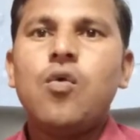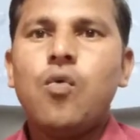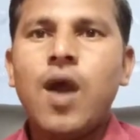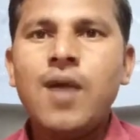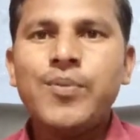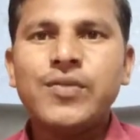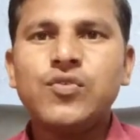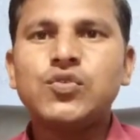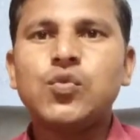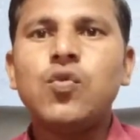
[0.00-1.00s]
वहाँ पर
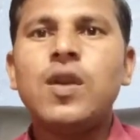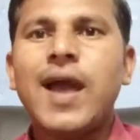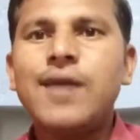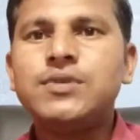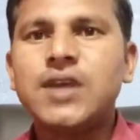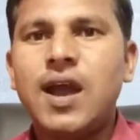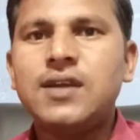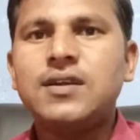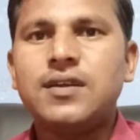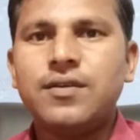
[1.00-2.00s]
दोस्तों लाइव
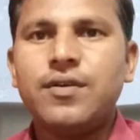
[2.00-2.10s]
चार्ट